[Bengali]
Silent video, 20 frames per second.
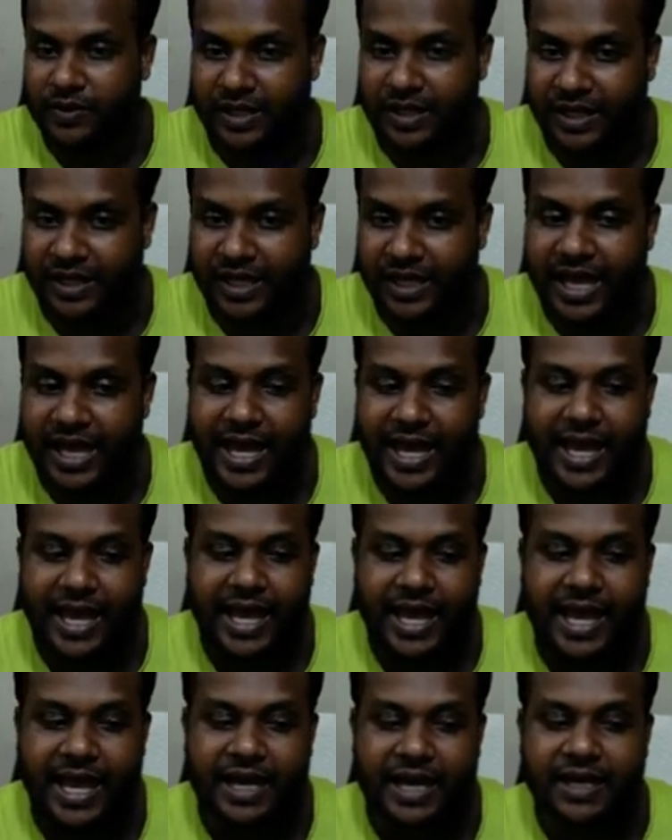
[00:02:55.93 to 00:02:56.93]
তাকে
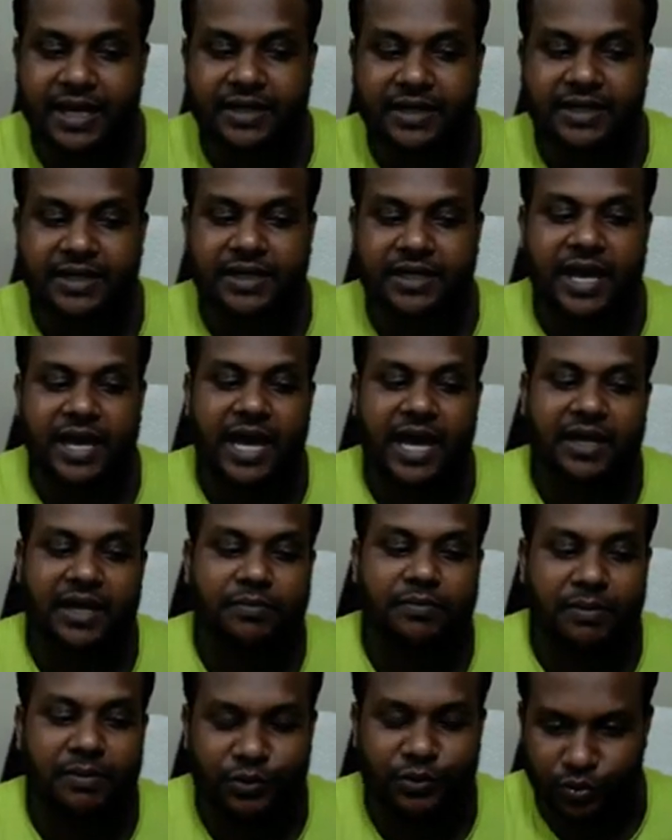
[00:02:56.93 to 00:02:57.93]
এক একটাকে এক
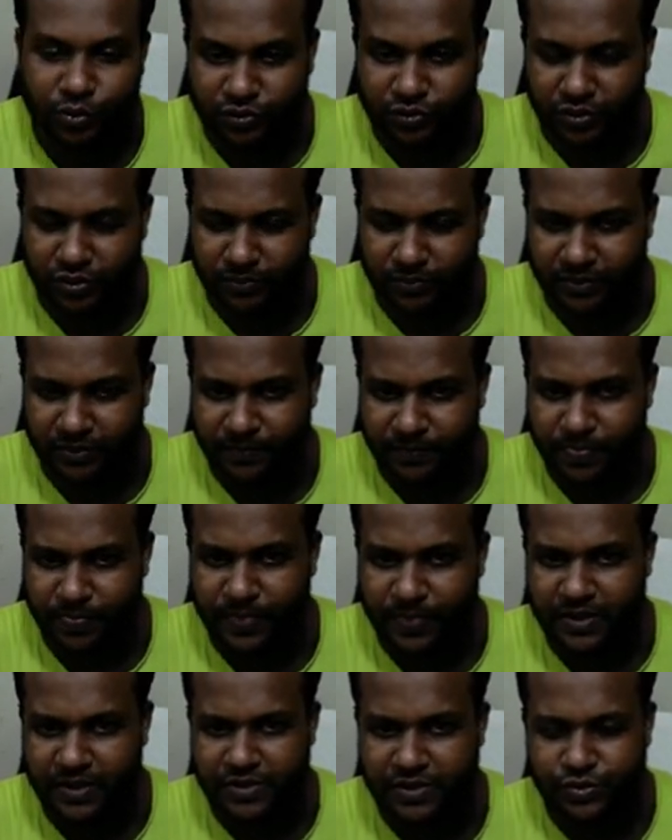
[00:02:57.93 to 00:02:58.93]
একভাবে ধরতে হবে
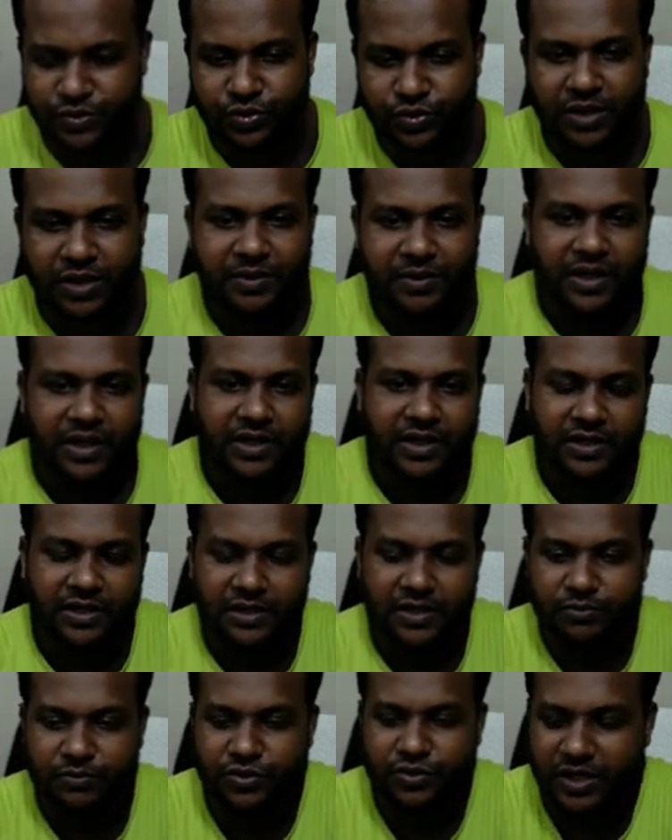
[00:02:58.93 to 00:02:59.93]
যদি আমি এটা
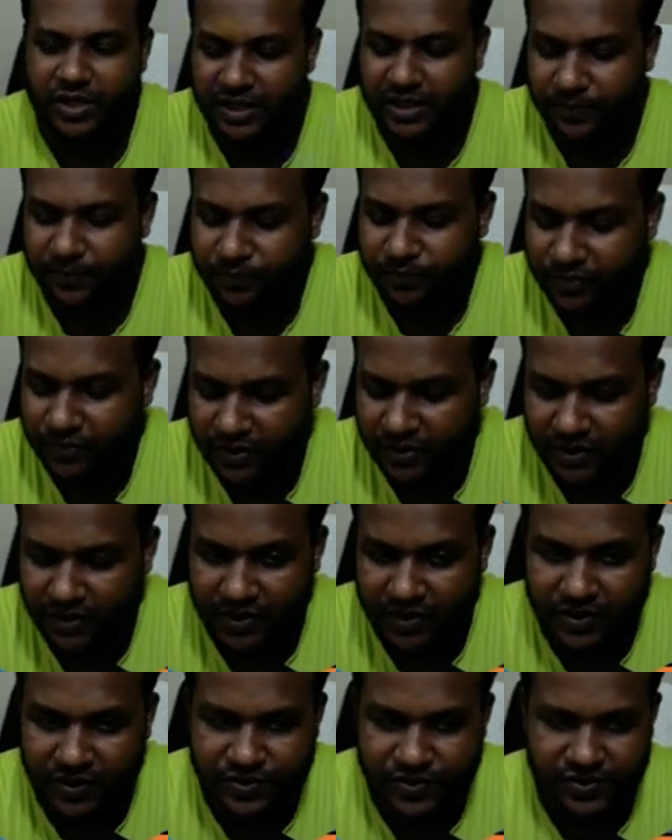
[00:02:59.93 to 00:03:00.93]
দিয়ে বোঝাই
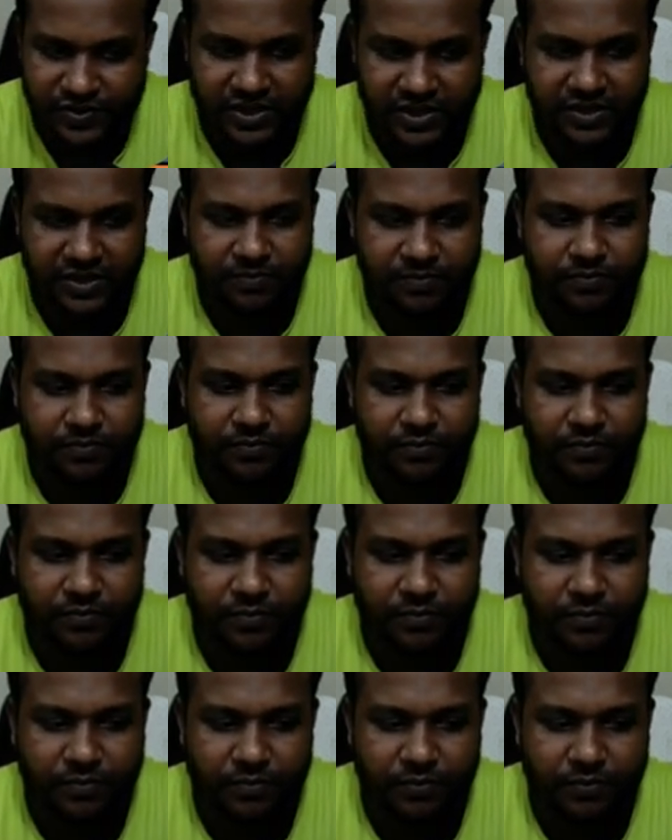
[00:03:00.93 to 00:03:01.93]
যে
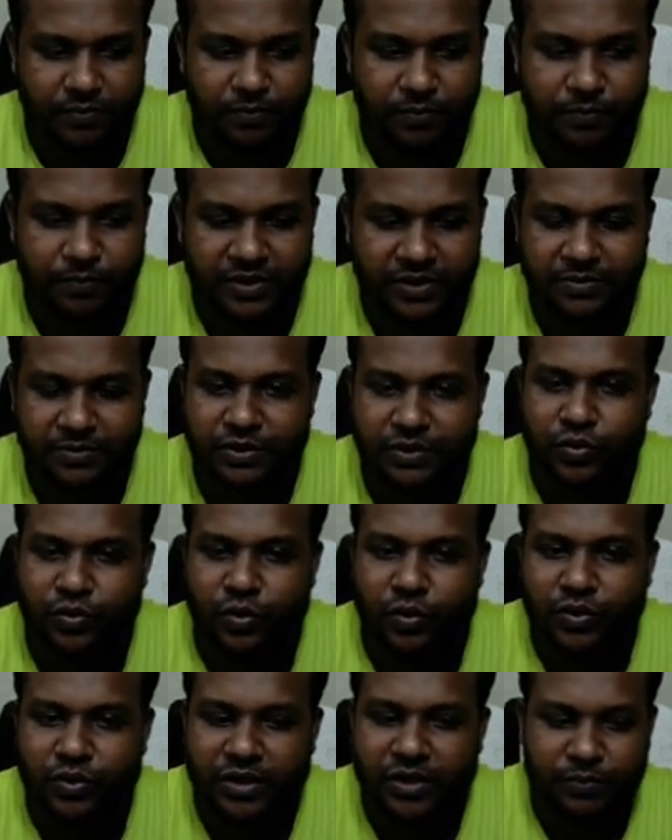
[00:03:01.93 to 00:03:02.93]
পৃথিবীতে তো
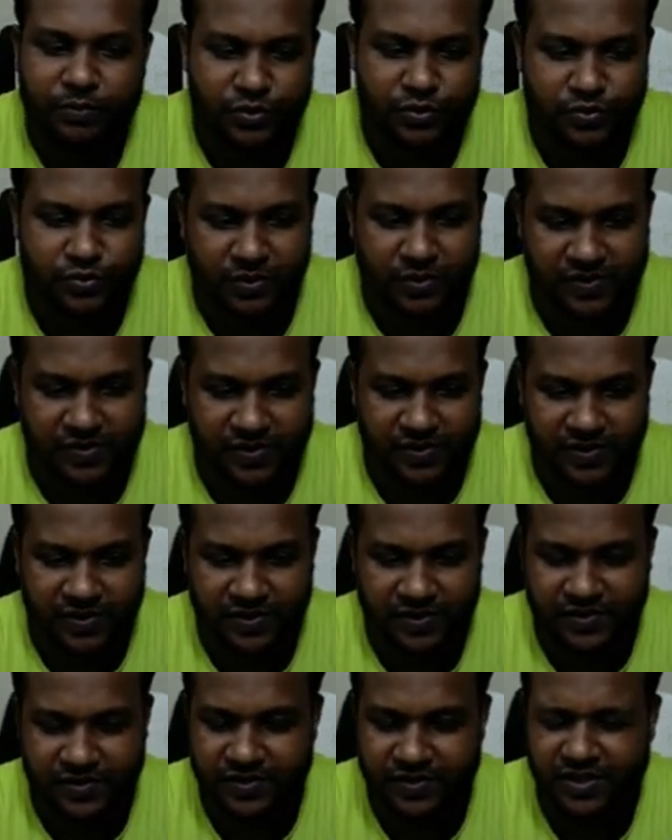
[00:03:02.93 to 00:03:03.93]
অনেক বস্তু আছে
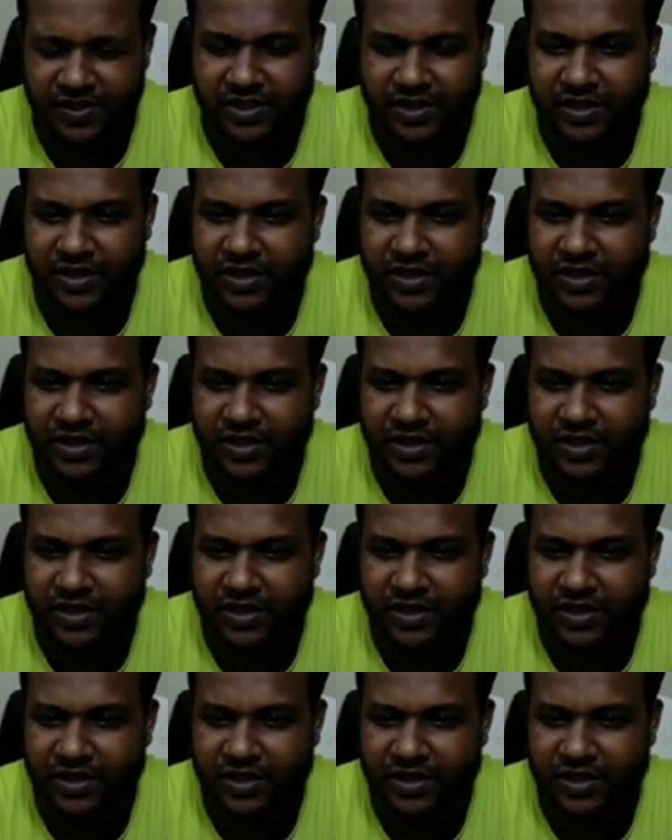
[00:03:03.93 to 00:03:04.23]
যে